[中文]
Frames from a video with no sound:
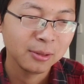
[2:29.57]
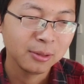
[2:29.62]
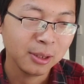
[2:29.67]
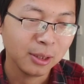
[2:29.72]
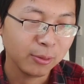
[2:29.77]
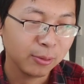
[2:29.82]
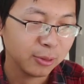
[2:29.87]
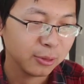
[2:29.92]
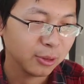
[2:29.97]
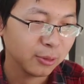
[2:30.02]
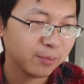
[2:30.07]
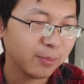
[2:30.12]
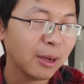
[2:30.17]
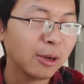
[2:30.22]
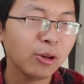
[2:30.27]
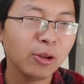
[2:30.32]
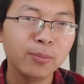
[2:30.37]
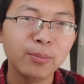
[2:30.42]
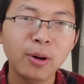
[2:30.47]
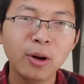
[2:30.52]
然后我就
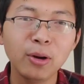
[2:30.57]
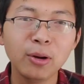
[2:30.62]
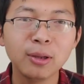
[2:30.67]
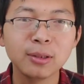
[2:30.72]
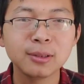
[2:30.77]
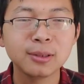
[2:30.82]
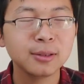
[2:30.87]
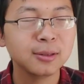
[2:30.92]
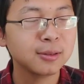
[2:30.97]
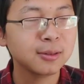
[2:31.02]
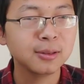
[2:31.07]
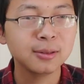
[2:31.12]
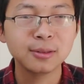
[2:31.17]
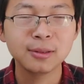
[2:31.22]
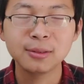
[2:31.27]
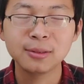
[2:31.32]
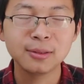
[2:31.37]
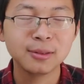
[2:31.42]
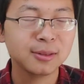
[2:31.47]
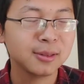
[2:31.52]
拔腿跑了，这这
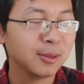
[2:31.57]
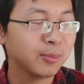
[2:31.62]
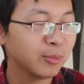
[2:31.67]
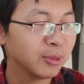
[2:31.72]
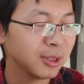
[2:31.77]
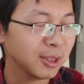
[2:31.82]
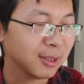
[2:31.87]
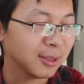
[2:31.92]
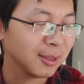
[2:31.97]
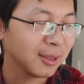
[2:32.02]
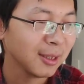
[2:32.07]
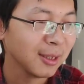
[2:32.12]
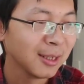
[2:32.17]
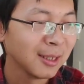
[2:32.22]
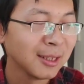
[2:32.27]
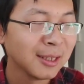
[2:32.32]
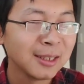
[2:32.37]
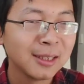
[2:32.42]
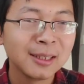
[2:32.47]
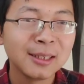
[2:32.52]
这真不行。
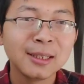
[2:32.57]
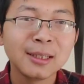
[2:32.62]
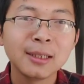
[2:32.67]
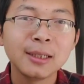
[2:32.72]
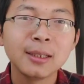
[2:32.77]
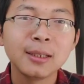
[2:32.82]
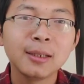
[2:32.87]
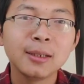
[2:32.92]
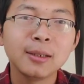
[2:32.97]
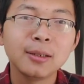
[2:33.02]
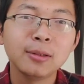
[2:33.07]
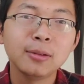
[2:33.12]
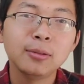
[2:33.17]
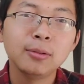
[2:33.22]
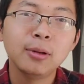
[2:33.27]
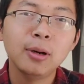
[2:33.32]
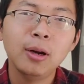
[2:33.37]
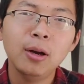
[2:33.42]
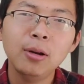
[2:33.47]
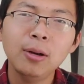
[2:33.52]

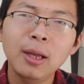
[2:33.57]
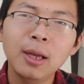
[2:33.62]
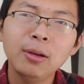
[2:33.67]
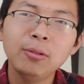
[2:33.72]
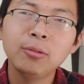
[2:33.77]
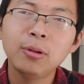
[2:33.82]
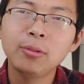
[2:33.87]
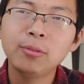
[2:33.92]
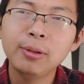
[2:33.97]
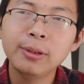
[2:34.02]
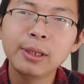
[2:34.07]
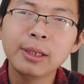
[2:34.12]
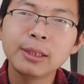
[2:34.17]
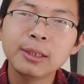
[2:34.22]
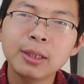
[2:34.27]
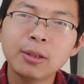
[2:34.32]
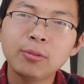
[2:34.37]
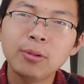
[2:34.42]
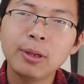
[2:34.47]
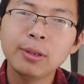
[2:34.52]
后来我问了一
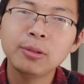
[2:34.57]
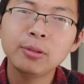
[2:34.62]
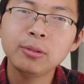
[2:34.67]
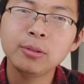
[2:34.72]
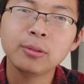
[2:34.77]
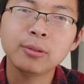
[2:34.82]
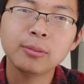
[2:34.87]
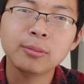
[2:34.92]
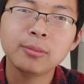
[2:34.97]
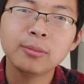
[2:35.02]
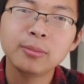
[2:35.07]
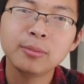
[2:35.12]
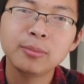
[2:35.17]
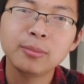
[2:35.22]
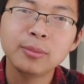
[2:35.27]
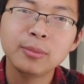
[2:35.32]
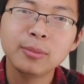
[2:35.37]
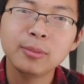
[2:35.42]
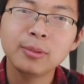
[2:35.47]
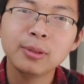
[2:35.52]
些观众，
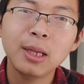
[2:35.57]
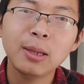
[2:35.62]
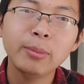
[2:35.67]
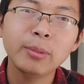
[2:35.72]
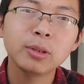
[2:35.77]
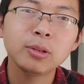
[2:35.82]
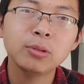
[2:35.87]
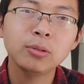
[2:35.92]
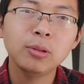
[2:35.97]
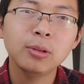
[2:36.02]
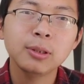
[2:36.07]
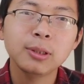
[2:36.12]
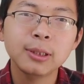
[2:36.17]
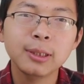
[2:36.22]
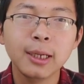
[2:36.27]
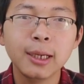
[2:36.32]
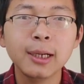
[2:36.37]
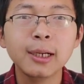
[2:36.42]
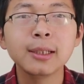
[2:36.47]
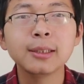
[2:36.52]
他们说
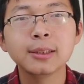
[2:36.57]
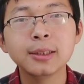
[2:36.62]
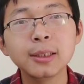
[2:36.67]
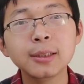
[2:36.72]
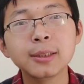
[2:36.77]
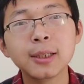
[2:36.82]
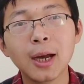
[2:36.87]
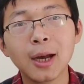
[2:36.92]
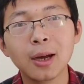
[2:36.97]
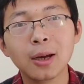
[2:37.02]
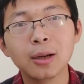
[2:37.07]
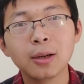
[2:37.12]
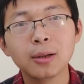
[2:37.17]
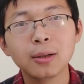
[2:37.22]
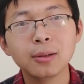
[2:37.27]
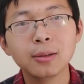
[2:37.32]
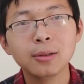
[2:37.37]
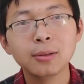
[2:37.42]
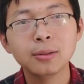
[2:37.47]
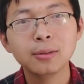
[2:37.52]
这也很正常，
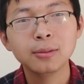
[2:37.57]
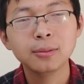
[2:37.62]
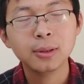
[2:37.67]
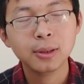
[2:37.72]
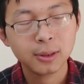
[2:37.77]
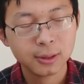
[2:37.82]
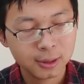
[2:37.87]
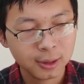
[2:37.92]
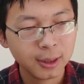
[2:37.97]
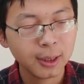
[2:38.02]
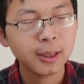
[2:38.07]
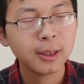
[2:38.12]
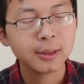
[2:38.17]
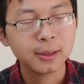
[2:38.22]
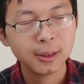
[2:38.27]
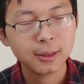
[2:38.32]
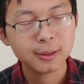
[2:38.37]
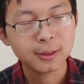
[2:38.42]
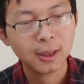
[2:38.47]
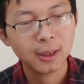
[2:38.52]
这也很
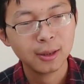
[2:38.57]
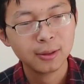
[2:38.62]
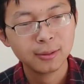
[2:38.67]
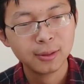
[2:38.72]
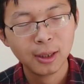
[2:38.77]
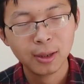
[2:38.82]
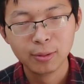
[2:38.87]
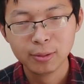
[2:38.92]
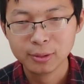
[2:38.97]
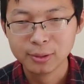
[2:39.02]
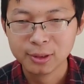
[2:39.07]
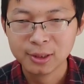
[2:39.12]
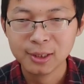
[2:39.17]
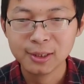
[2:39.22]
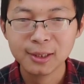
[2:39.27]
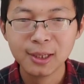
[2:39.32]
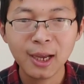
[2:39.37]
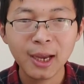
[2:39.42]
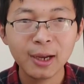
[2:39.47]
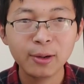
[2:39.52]
正常。那我
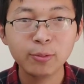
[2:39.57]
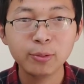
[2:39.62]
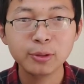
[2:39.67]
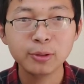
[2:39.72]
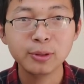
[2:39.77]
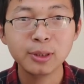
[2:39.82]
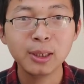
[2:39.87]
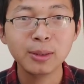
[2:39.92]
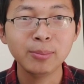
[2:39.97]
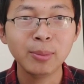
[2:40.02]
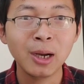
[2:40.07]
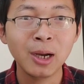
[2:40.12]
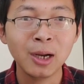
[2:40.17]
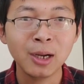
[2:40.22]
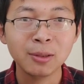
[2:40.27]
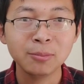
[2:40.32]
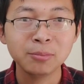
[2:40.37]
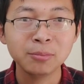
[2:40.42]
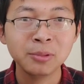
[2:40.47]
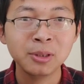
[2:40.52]
心态我就立
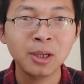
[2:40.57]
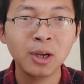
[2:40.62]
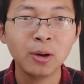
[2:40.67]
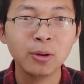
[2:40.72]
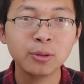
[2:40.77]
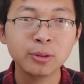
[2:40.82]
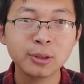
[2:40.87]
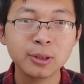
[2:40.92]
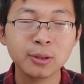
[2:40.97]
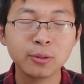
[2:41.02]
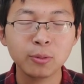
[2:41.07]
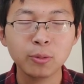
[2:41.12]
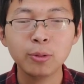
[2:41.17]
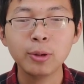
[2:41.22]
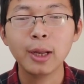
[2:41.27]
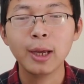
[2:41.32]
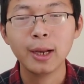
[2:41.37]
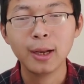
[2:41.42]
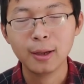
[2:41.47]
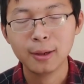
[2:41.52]
马调整
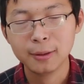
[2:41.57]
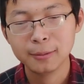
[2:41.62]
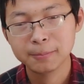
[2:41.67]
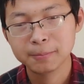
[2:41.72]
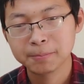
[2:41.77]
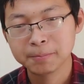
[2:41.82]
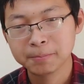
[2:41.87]
过来了。